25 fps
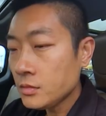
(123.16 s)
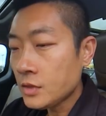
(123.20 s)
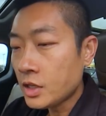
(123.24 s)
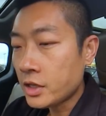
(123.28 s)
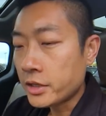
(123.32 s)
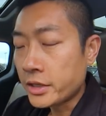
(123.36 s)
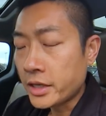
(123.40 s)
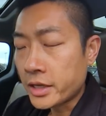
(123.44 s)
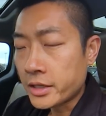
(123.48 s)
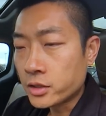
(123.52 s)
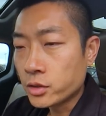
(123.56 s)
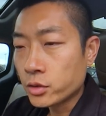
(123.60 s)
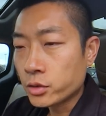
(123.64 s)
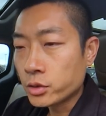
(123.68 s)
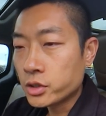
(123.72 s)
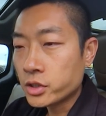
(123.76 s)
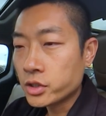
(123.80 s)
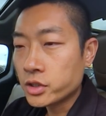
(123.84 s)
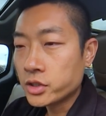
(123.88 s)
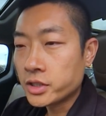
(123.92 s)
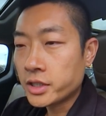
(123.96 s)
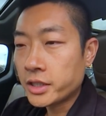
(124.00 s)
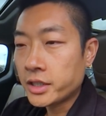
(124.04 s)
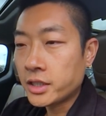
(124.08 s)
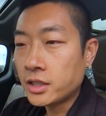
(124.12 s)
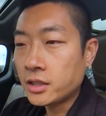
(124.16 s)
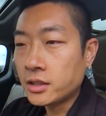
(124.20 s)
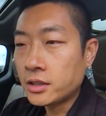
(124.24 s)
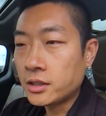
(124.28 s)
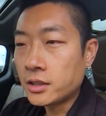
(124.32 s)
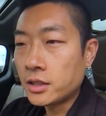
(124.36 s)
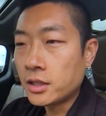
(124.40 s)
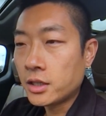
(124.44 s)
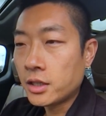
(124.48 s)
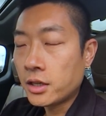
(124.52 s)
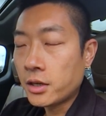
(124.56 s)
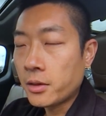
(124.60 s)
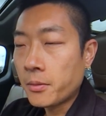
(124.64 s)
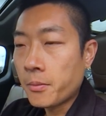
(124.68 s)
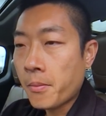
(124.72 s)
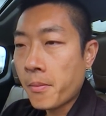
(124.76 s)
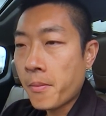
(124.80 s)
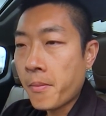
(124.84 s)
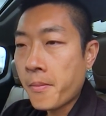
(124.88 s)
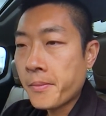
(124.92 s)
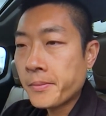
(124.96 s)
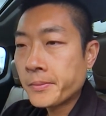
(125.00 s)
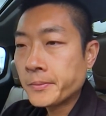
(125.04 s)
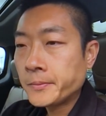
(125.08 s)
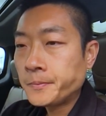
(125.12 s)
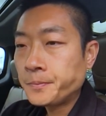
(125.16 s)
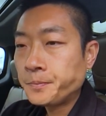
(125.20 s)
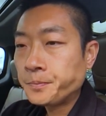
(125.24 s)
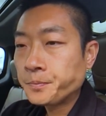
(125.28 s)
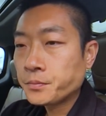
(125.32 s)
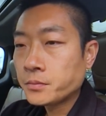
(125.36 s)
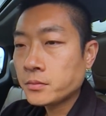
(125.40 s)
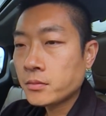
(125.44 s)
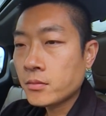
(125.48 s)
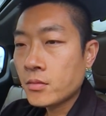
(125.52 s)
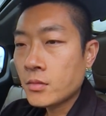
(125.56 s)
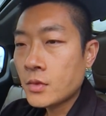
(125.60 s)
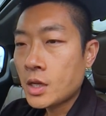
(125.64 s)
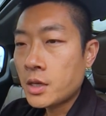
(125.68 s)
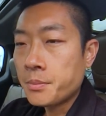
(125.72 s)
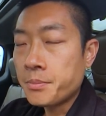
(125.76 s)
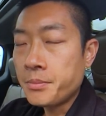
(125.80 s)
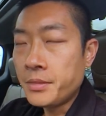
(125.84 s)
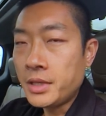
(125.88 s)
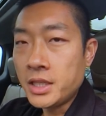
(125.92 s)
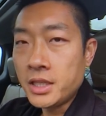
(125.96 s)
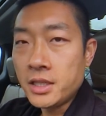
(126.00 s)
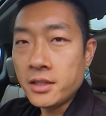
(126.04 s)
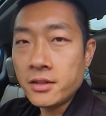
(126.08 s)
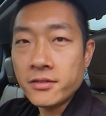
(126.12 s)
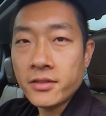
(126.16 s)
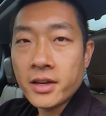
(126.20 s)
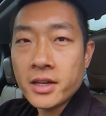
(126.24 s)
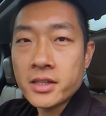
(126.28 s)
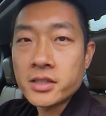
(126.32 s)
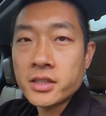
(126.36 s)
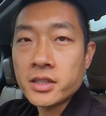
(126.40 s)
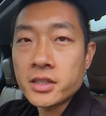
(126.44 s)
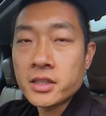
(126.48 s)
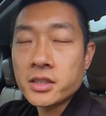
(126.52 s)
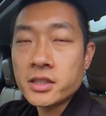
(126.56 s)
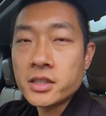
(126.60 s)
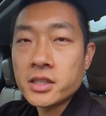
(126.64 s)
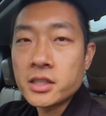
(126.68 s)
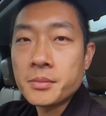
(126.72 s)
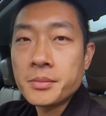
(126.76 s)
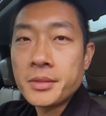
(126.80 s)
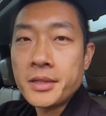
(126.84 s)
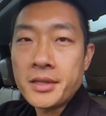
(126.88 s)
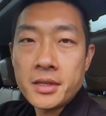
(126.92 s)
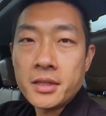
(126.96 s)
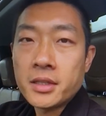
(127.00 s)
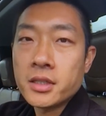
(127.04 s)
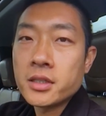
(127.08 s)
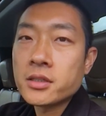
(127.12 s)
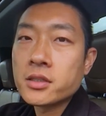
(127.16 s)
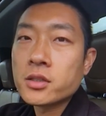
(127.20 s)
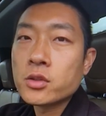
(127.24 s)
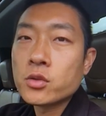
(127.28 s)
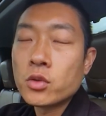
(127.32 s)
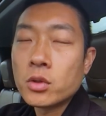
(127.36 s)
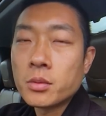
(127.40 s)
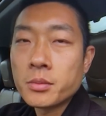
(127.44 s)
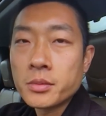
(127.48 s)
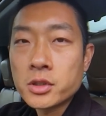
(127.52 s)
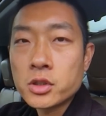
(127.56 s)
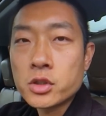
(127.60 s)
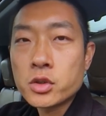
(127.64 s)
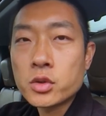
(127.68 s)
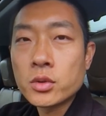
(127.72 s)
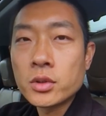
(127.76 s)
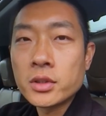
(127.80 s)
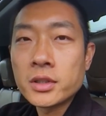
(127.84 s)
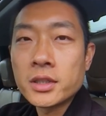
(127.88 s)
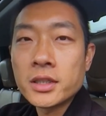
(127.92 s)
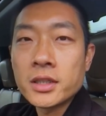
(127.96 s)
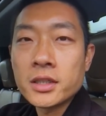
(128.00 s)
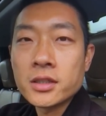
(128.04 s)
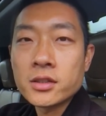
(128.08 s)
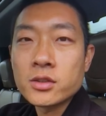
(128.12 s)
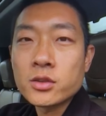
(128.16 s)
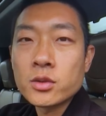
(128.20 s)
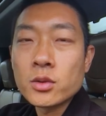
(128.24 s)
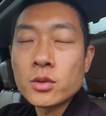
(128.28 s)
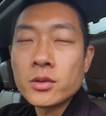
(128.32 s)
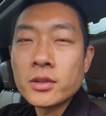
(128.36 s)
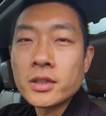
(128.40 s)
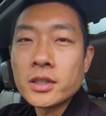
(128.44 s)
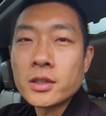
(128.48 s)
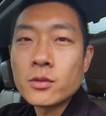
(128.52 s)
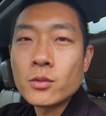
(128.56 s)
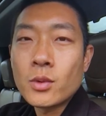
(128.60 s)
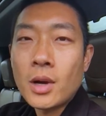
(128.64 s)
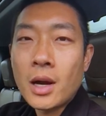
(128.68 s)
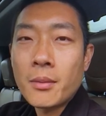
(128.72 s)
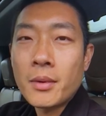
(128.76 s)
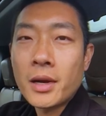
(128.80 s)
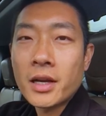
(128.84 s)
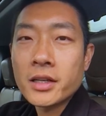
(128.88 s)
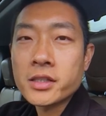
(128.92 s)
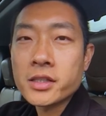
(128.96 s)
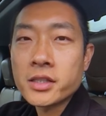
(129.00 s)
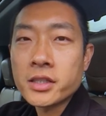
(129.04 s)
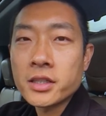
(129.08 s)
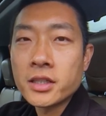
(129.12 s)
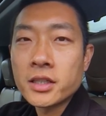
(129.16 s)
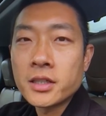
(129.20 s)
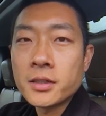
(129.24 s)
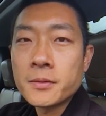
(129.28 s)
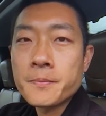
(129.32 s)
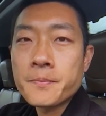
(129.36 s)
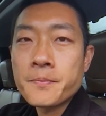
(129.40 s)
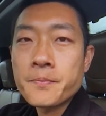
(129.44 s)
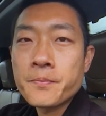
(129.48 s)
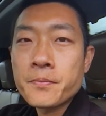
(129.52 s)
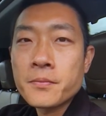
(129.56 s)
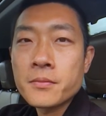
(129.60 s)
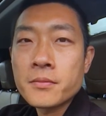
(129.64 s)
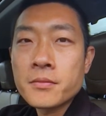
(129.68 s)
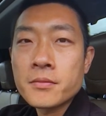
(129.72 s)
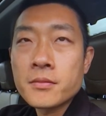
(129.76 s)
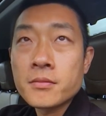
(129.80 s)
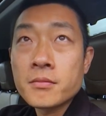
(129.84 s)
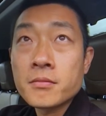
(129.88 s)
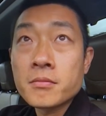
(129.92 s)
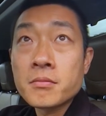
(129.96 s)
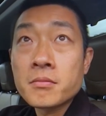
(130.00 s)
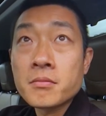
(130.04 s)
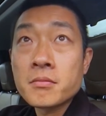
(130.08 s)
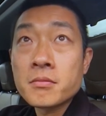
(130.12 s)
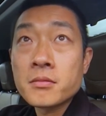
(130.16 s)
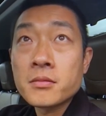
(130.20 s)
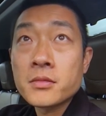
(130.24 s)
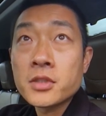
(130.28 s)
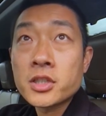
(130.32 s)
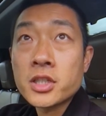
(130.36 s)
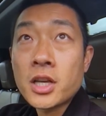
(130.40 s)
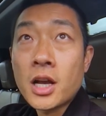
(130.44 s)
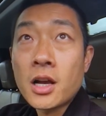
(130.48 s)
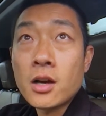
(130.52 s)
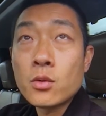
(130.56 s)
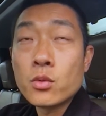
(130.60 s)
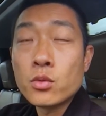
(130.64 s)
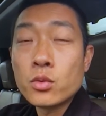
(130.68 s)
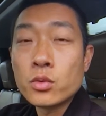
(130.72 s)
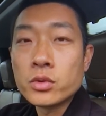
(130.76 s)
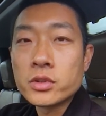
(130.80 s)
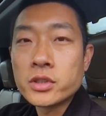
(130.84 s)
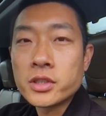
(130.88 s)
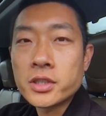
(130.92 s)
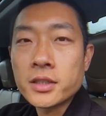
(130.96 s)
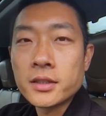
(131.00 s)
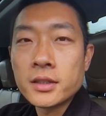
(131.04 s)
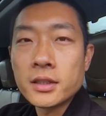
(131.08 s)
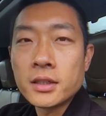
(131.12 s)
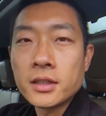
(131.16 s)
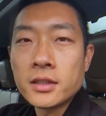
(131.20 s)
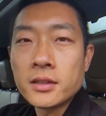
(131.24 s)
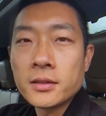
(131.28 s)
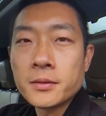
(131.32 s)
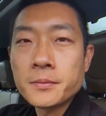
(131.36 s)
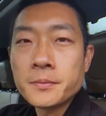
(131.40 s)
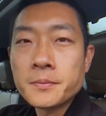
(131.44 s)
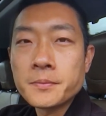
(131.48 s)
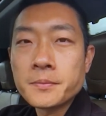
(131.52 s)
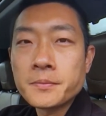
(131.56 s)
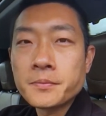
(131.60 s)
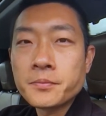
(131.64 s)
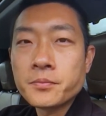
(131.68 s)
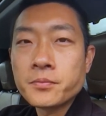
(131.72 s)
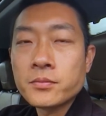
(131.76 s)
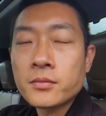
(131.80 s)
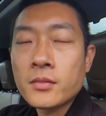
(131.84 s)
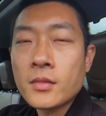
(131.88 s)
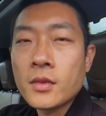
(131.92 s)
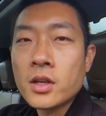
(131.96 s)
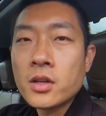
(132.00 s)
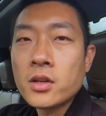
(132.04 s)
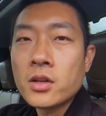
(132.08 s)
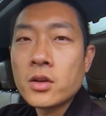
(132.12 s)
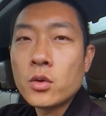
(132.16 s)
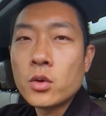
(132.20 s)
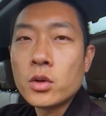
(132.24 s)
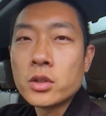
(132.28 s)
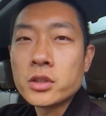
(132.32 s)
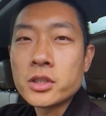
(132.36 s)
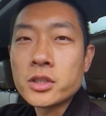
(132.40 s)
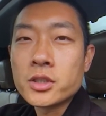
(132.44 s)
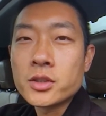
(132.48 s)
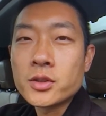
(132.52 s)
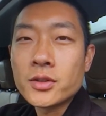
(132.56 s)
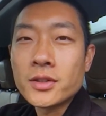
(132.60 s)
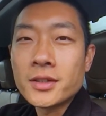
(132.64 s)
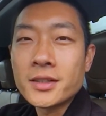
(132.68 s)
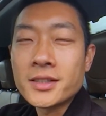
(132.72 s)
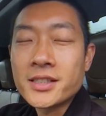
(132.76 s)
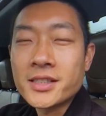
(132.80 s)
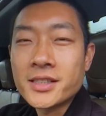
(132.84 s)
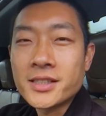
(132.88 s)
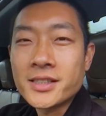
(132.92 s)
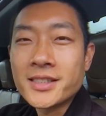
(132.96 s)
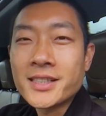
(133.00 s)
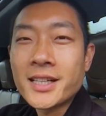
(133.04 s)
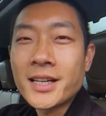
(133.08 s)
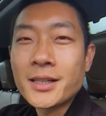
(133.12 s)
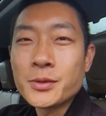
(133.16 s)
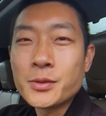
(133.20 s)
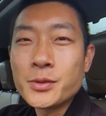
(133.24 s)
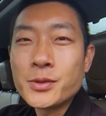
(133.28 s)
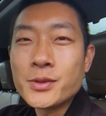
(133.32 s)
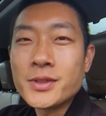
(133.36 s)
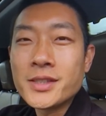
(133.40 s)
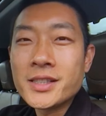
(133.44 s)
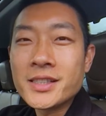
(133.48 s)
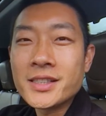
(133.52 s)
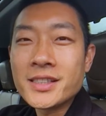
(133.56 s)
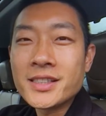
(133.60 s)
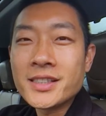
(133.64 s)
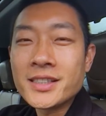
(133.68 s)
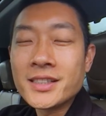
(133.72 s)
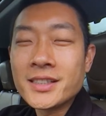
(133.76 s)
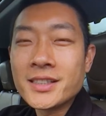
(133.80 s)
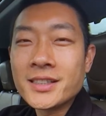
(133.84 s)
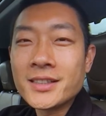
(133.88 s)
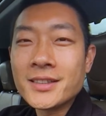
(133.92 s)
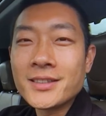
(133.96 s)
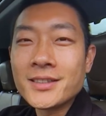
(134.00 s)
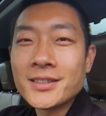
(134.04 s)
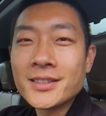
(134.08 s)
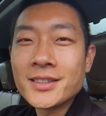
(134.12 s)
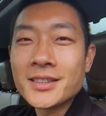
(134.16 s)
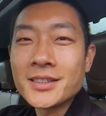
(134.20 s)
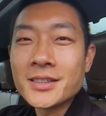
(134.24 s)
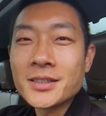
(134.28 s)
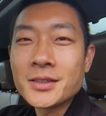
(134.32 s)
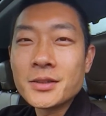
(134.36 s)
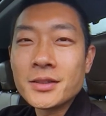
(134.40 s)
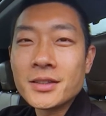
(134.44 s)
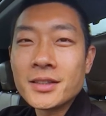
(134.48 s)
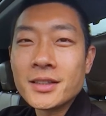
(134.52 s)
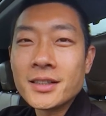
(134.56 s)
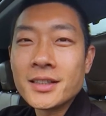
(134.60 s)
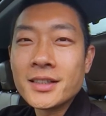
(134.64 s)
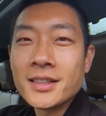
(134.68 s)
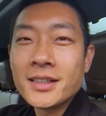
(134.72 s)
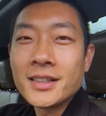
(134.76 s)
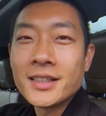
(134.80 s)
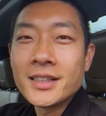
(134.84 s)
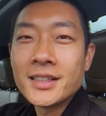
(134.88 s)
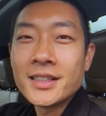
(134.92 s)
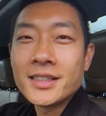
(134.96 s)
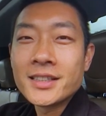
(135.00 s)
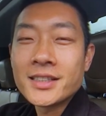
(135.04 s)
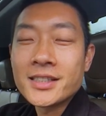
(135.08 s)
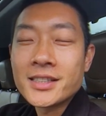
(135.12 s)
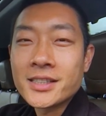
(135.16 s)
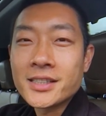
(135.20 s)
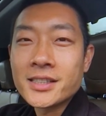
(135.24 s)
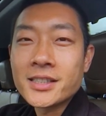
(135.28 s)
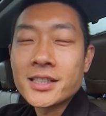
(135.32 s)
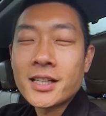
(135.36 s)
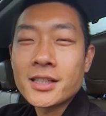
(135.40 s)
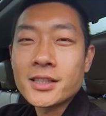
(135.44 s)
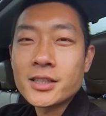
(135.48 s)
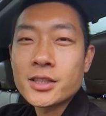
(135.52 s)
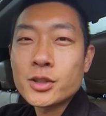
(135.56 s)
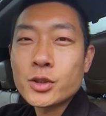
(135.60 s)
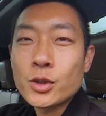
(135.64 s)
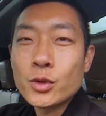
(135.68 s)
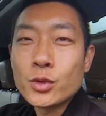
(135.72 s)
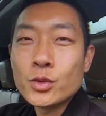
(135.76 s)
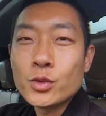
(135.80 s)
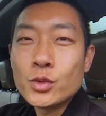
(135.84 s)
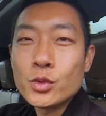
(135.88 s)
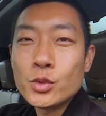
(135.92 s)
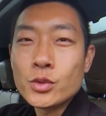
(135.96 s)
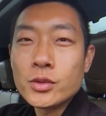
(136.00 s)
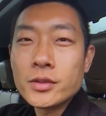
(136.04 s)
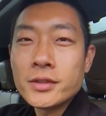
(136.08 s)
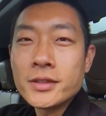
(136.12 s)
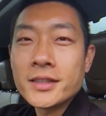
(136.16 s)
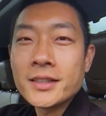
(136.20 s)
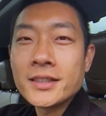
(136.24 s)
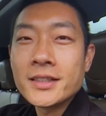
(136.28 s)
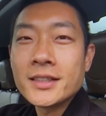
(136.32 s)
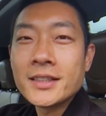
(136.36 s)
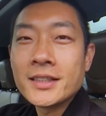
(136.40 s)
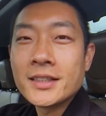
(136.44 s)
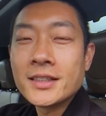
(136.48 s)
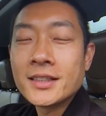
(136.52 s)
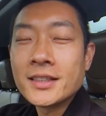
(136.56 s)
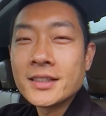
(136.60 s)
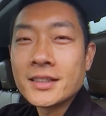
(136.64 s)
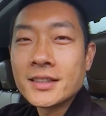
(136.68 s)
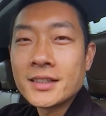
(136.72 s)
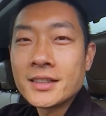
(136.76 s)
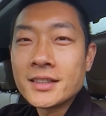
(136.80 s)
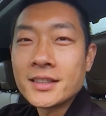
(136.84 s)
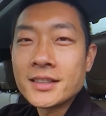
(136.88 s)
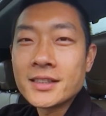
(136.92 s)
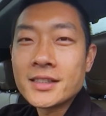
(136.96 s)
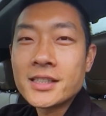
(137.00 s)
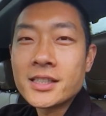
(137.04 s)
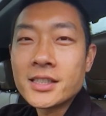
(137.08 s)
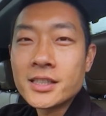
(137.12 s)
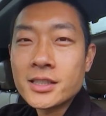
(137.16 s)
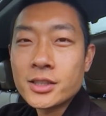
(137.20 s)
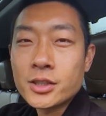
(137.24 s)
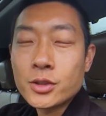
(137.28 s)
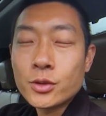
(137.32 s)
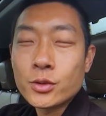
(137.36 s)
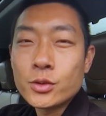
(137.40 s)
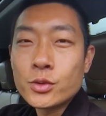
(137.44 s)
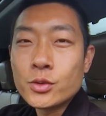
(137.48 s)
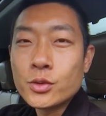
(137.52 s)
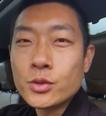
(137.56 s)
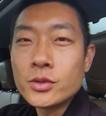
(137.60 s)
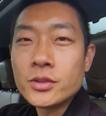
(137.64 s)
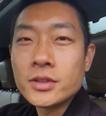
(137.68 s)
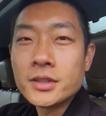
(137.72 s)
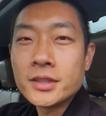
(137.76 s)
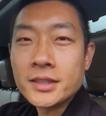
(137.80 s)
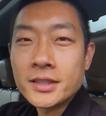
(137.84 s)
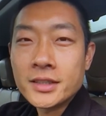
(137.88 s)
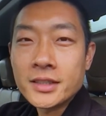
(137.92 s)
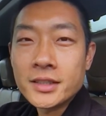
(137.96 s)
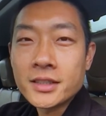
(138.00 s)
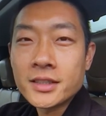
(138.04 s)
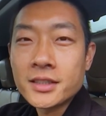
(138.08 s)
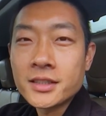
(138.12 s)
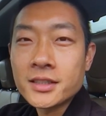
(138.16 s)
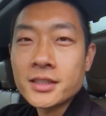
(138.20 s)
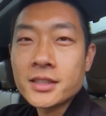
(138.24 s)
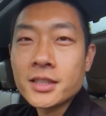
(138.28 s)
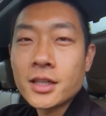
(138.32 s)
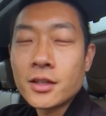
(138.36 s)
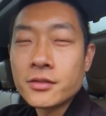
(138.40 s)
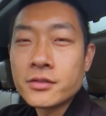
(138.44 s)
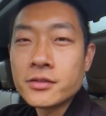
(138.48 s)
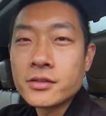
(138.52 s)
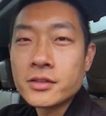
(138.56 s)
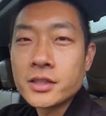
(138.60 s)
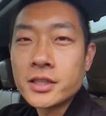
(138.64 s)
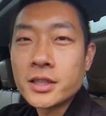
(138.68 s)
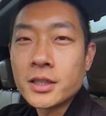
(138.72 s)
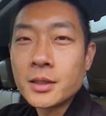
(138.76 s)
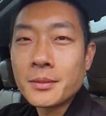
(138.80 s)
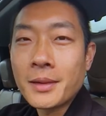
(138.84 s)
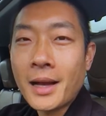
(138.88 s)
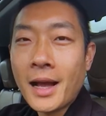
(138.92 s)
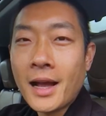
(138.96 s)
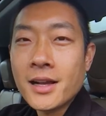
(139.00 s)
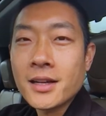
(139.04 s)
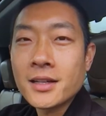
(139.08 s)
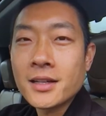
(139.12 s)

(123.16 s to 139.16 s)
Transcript: 也就是这个 minivan 这个级别，也是我们说的所谓的娃娃车、商务车，或者说时尚女性车，或者说时尚熟女、轻熟女这个少妇车吧。